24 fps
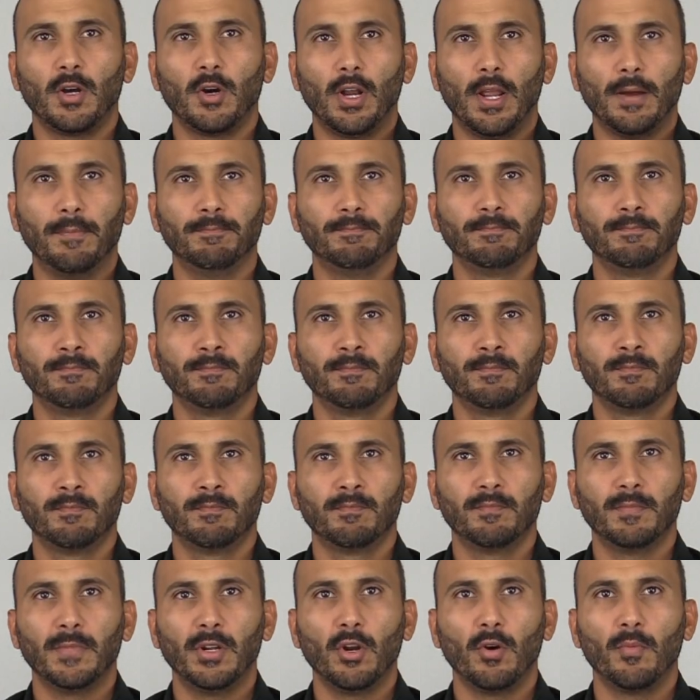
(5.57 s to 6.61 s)
Hola,
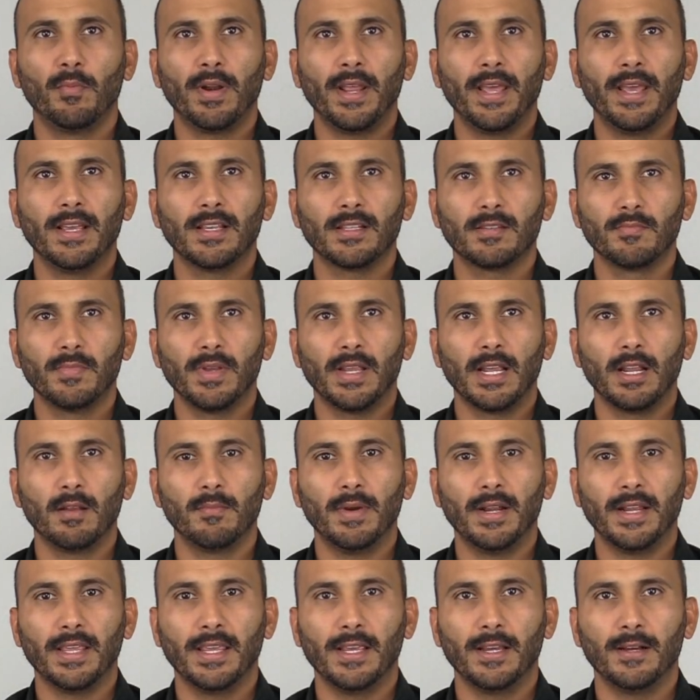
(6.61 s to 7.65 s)
mi nombre es Miguel
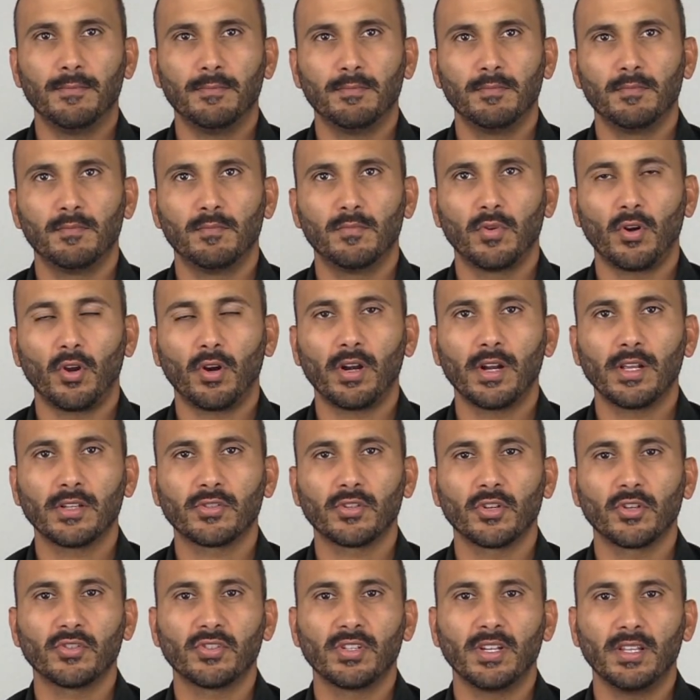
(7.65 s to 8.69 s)
María, broker
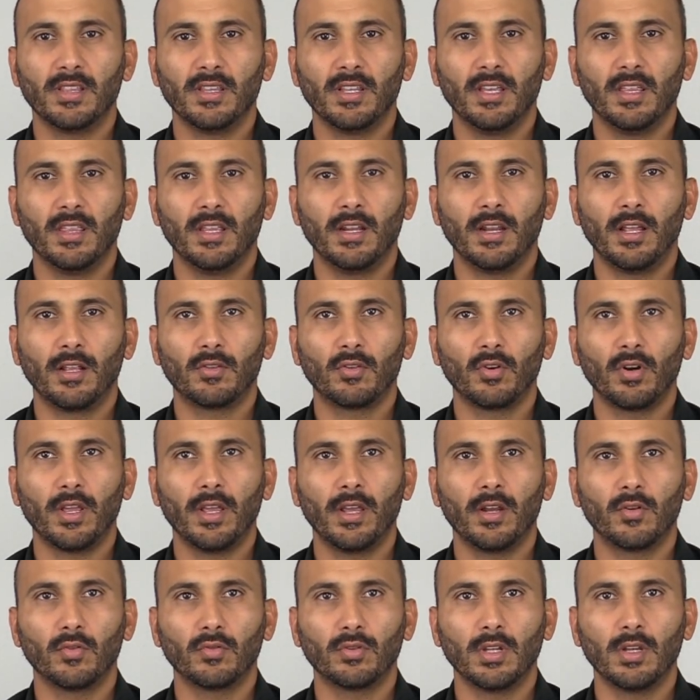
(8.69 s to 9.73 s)
associate y director
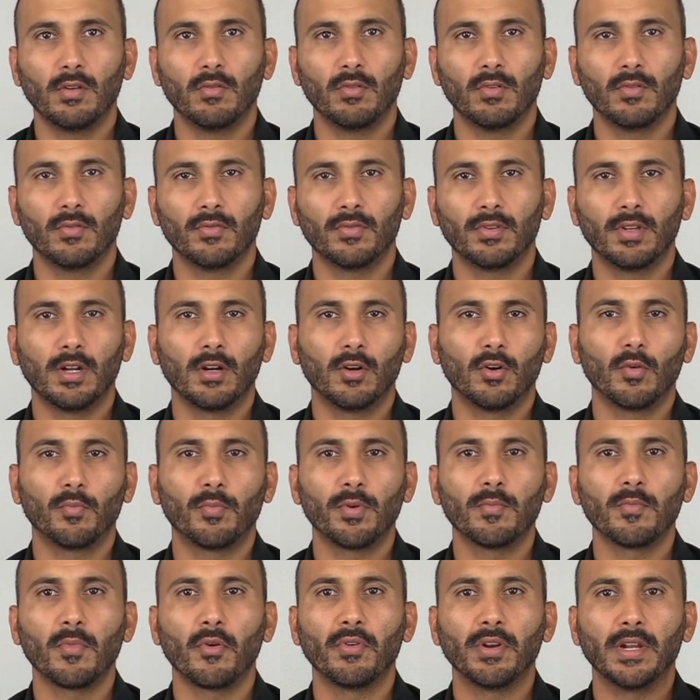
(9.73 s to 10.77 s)
ejecutivo del
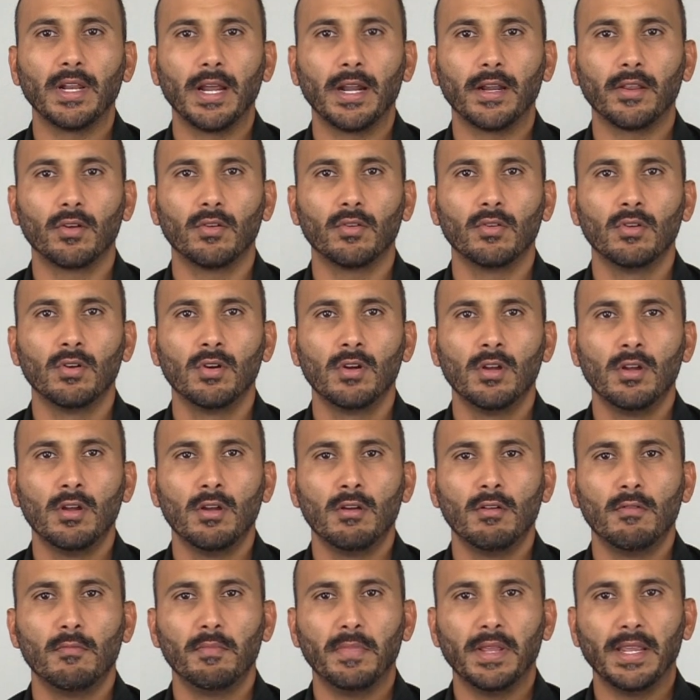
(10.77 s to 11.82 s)
grupo inmobiliario
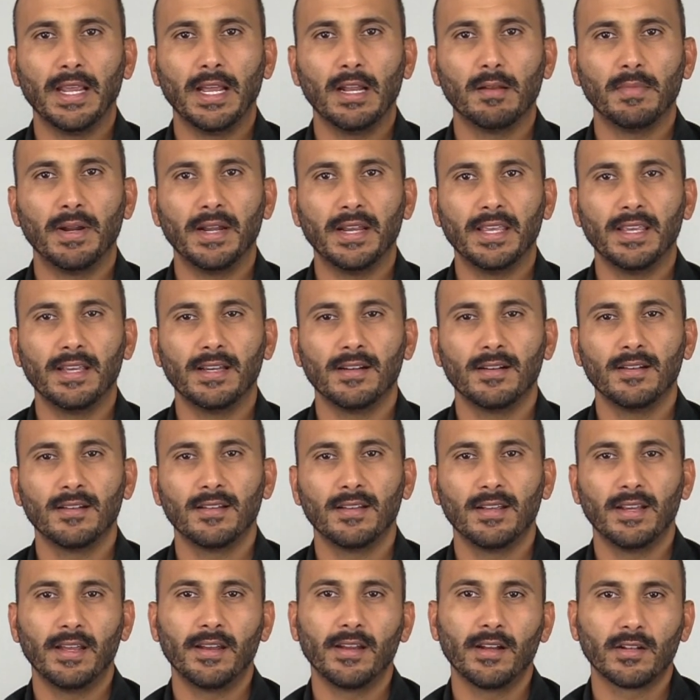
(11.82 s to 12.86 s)
Miguel María
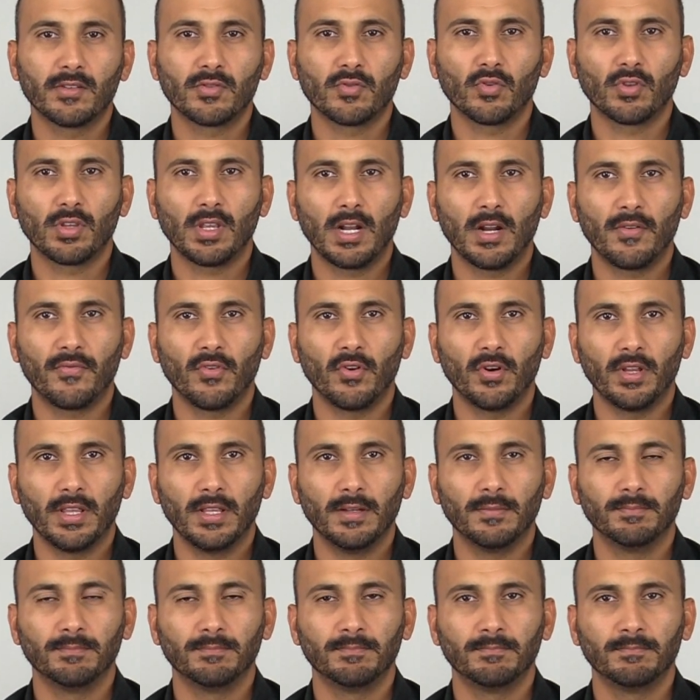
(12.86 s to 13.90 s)
en el sur de la
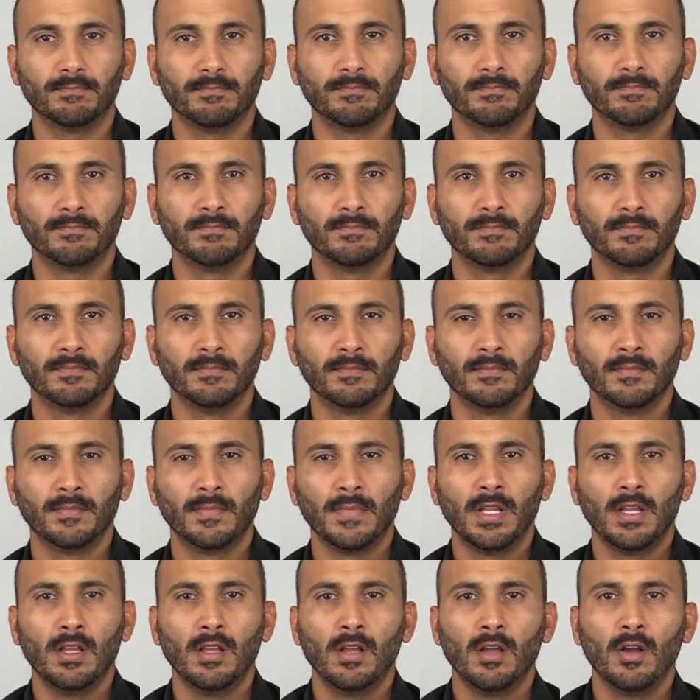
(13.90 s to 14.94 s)
Florida.
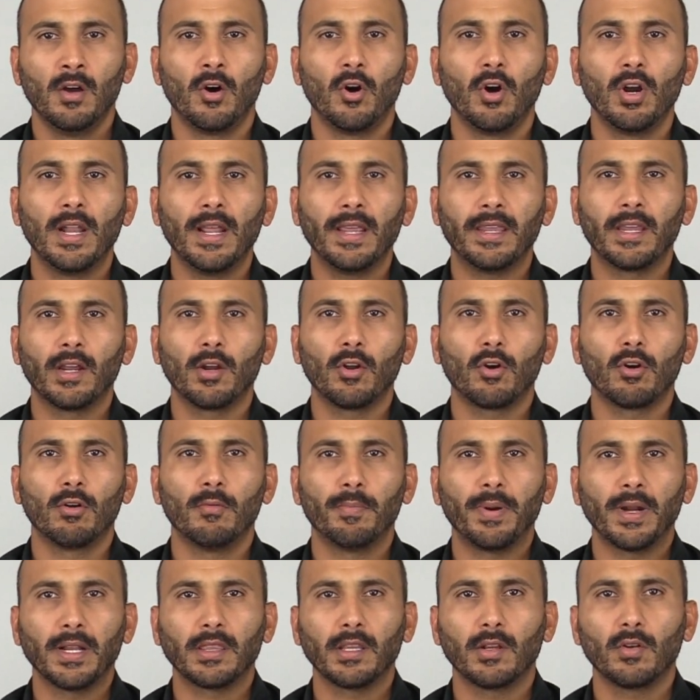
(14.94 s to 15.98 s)
Hoy les quiero
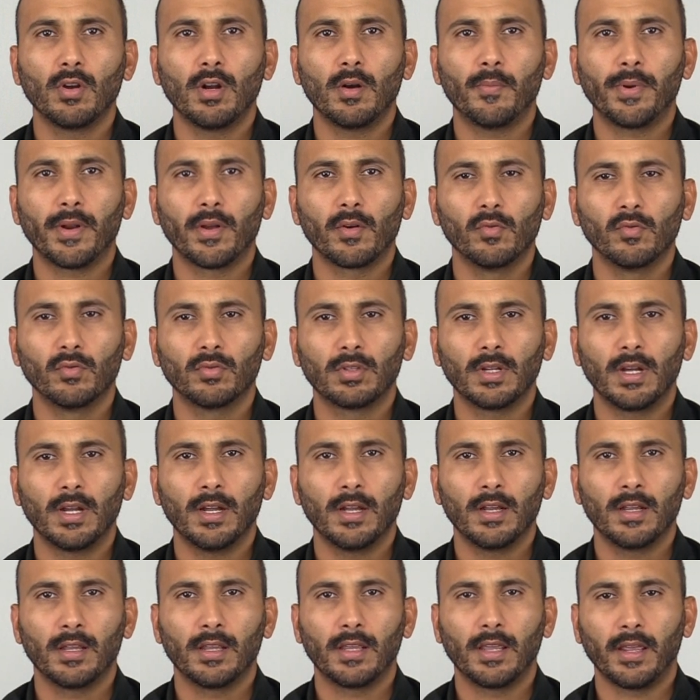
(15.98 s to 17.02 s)
compartir una
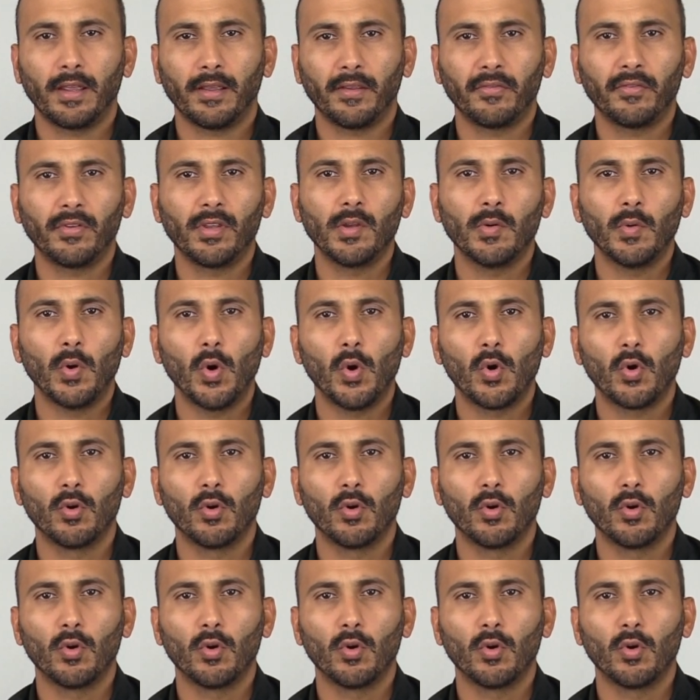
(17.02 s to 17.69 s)
pregunta que recibo